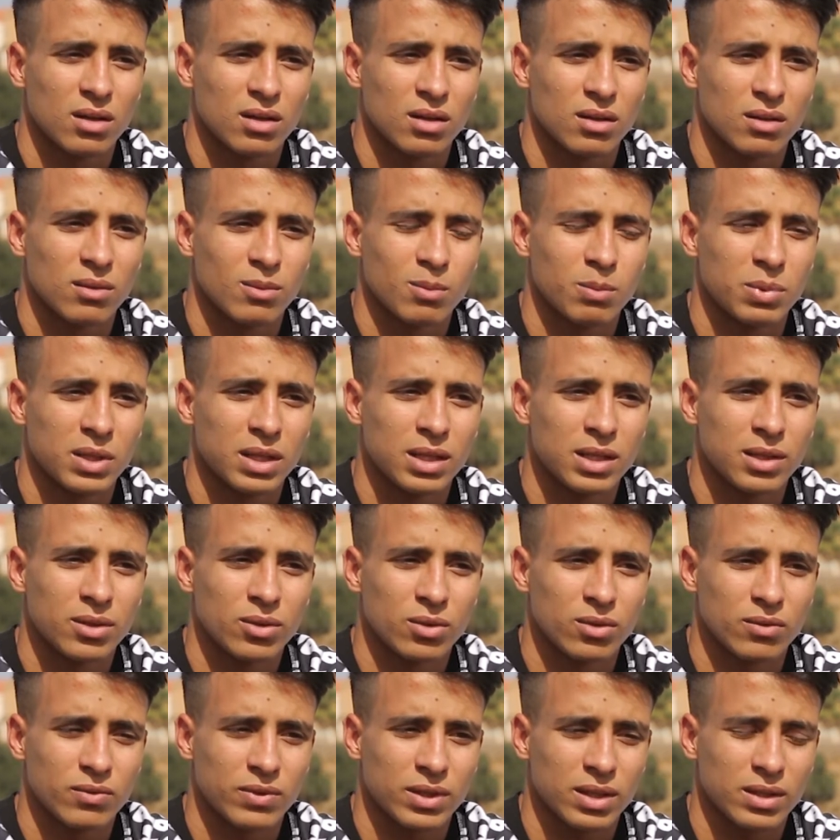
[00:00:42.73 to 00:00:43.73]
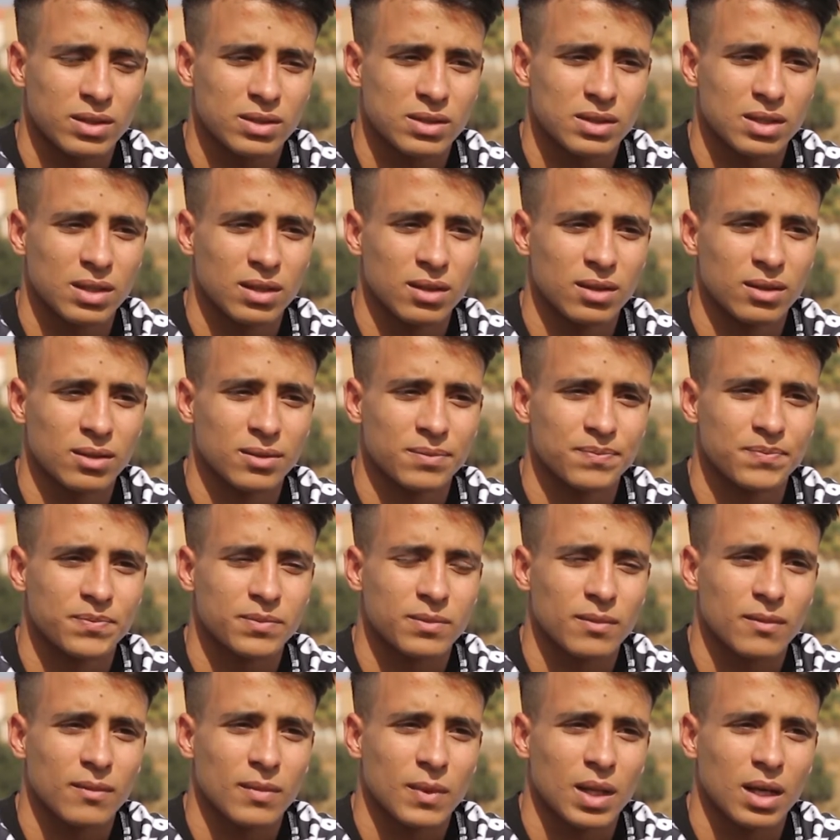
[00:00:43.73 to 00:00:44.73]
آه، بليون فرنسية
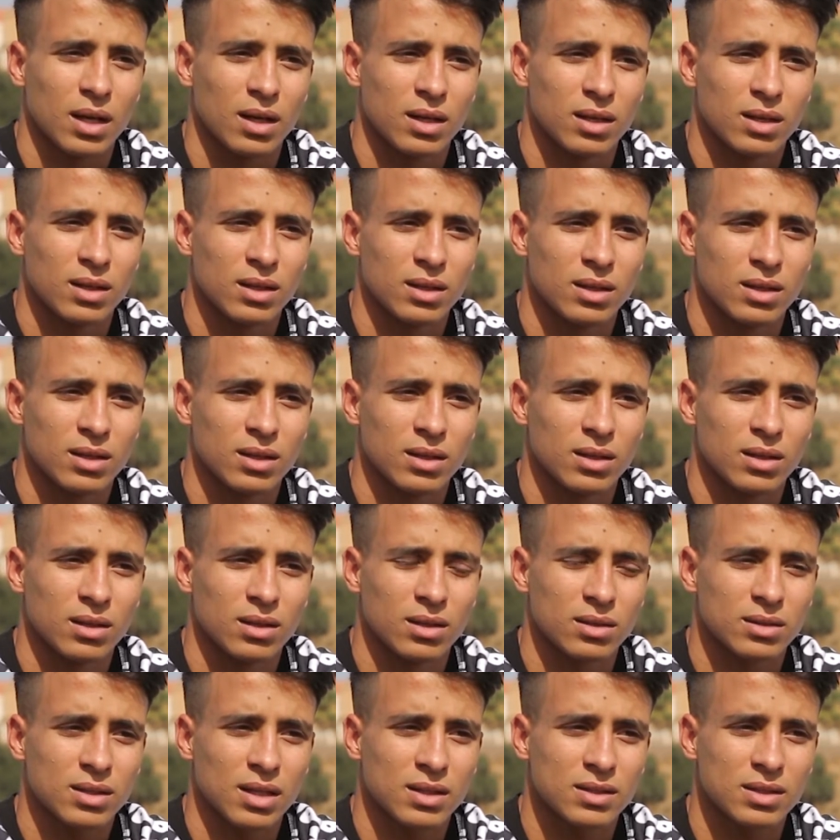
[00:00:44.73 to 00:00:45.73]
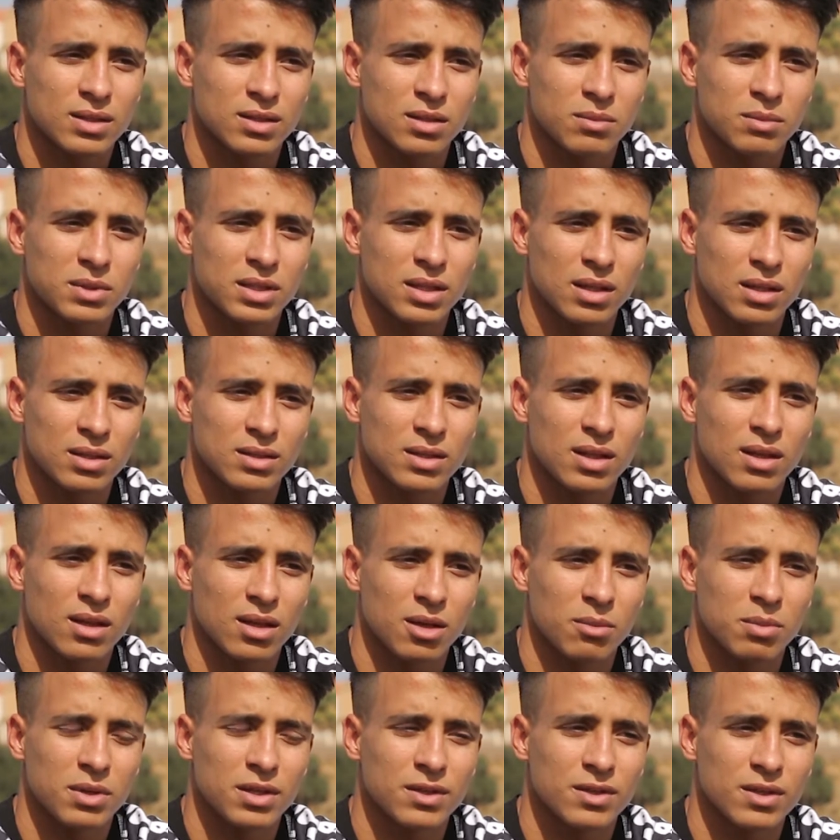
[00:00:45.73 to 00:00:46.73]
اللي تحصلت على ميداليتين
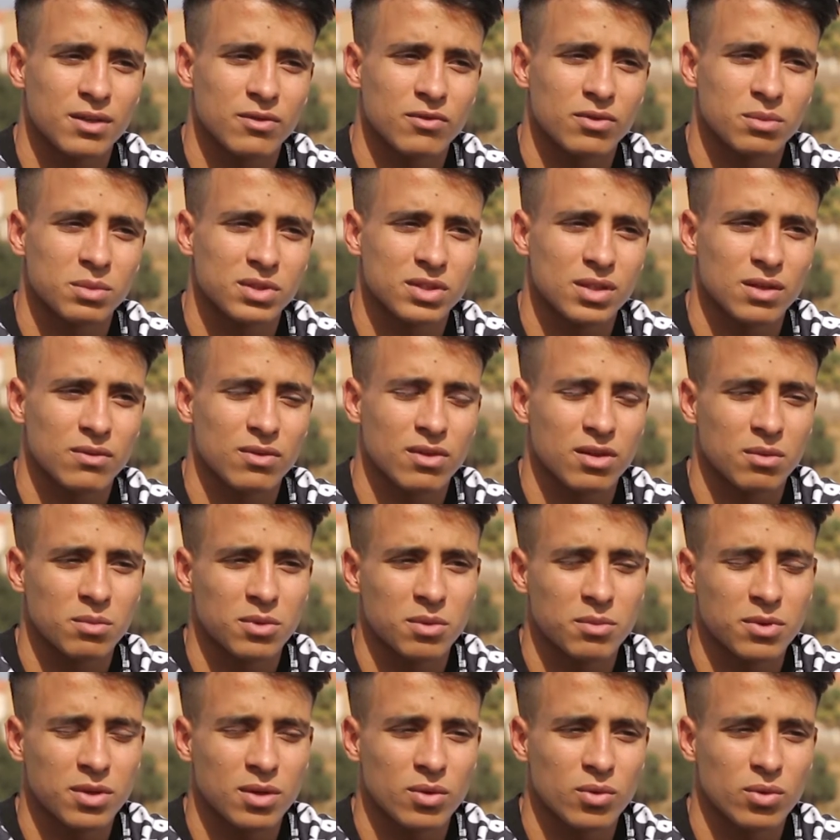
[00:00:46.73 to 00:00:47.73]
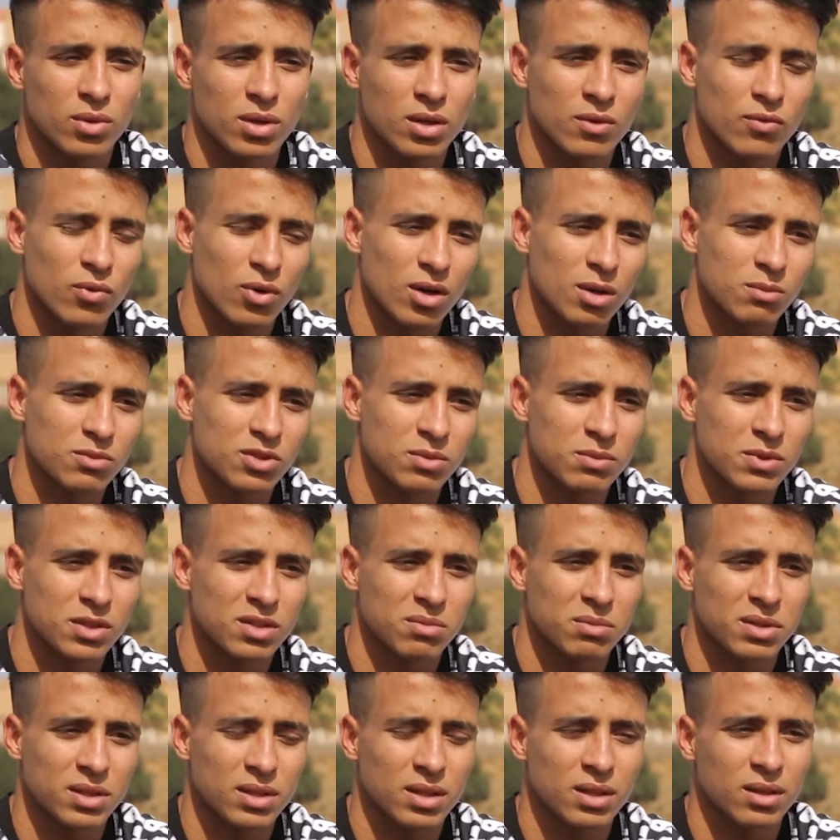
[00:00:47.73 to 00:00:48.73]
ذهبيتين في مسافة 800 و 1500
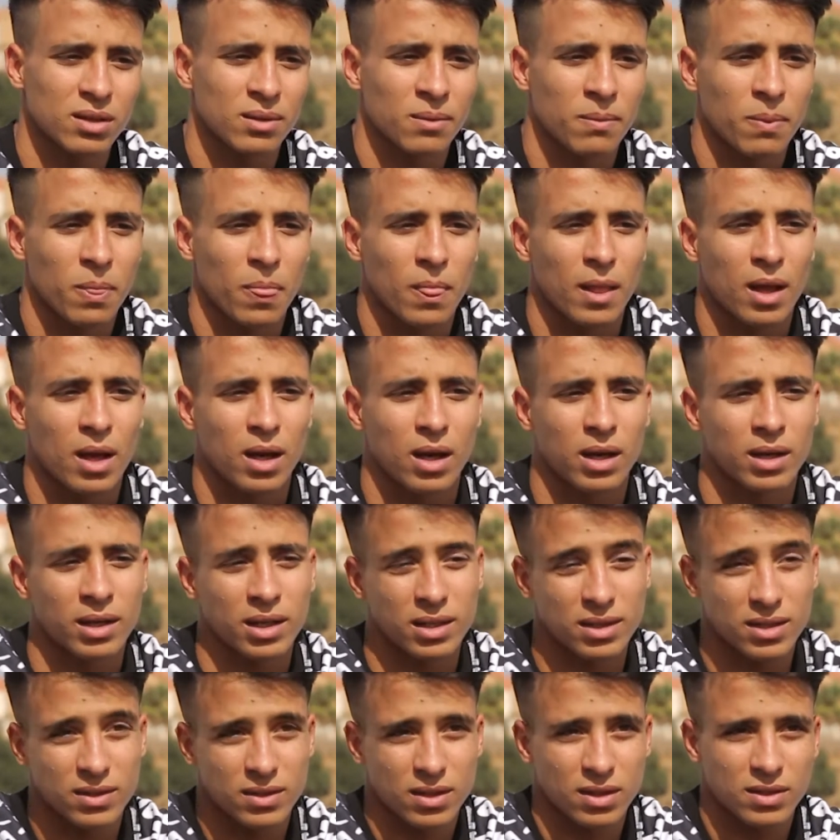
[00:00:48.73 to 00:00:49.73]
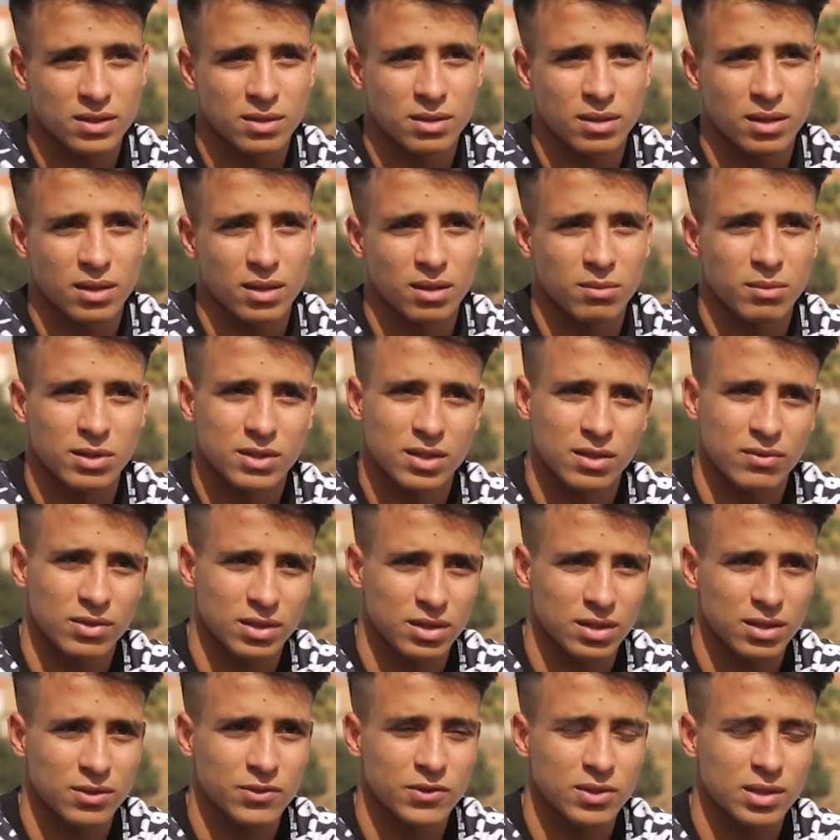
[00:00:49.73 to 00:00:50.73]
متر أنا اختصاصي
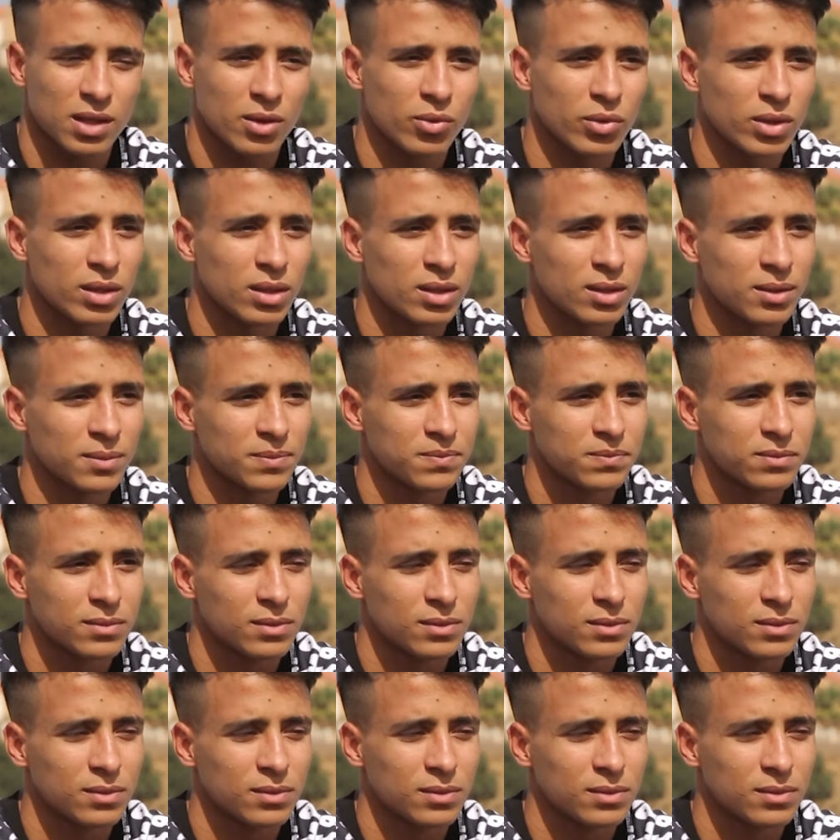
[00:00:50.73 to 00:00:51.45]
مسافات نصف طويلة